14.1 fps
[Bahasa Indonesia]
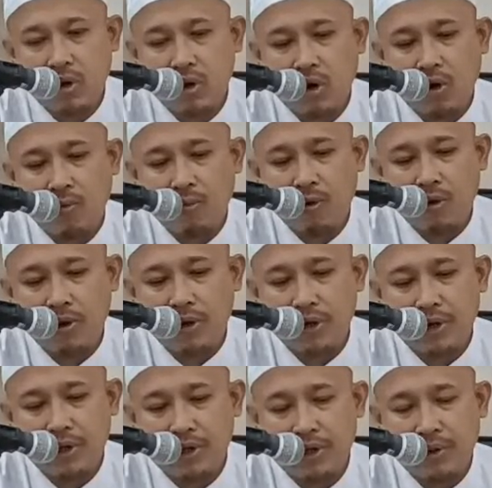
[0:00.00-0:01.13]
ngomong
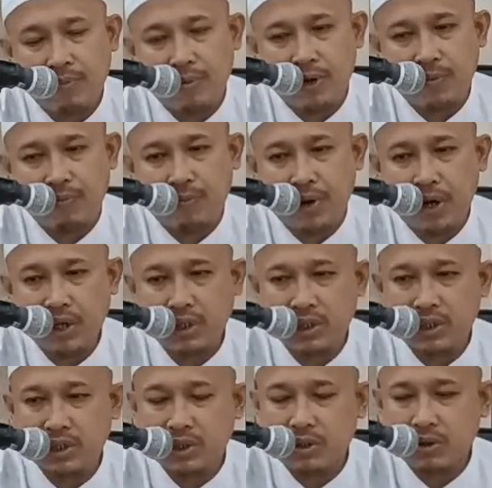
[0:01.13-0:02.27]
ki bebas
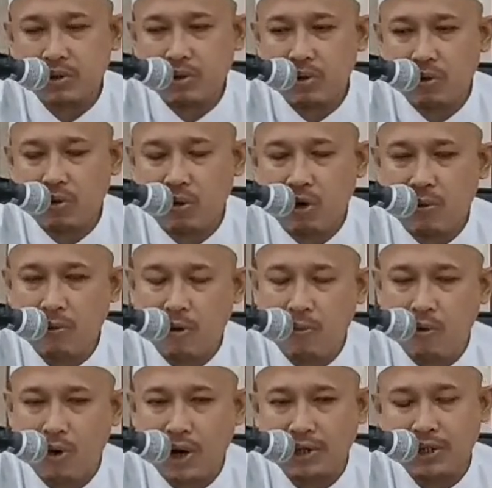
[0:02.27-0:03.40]

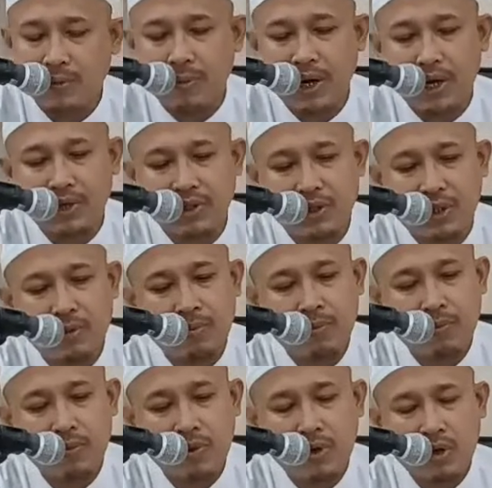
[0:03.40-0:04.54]
ngomong macem-macem
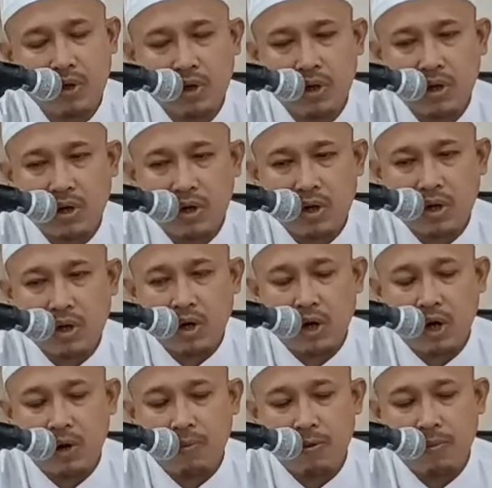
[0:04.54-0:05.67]

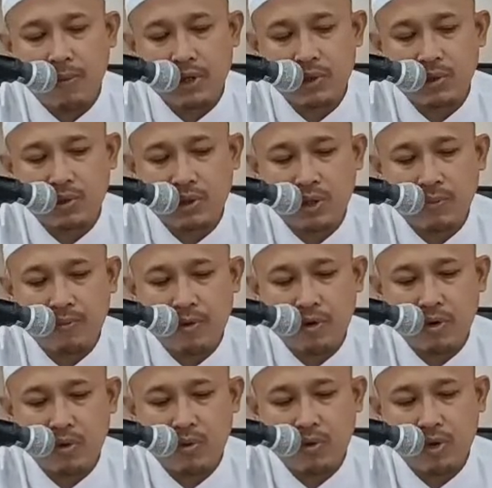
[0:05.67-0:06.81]
apa
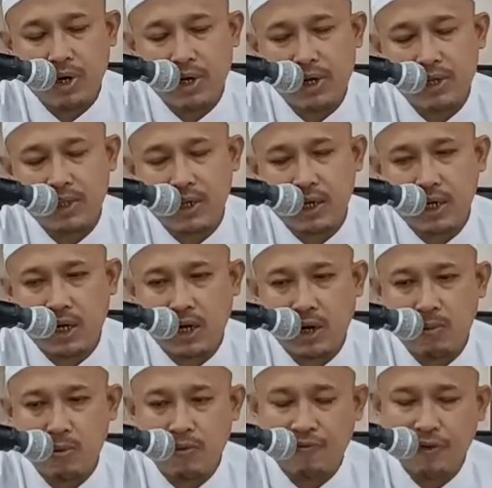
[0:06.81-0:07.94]
maksudipun kunana
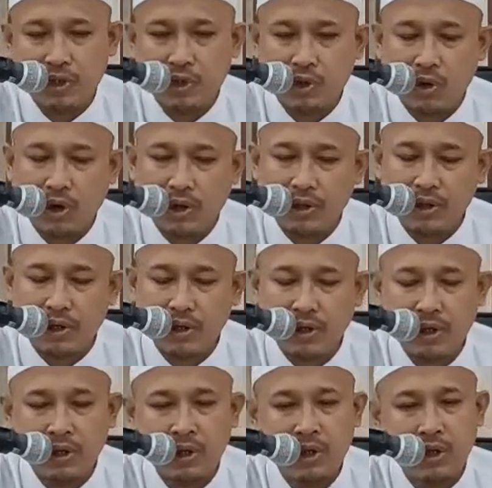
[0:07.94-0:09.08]
takallamu fi sholat
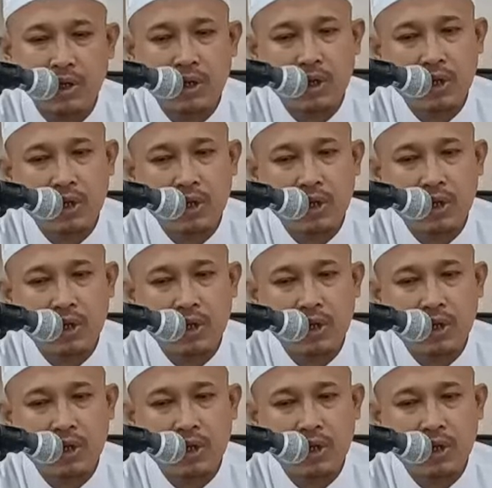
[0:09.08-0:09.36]
ini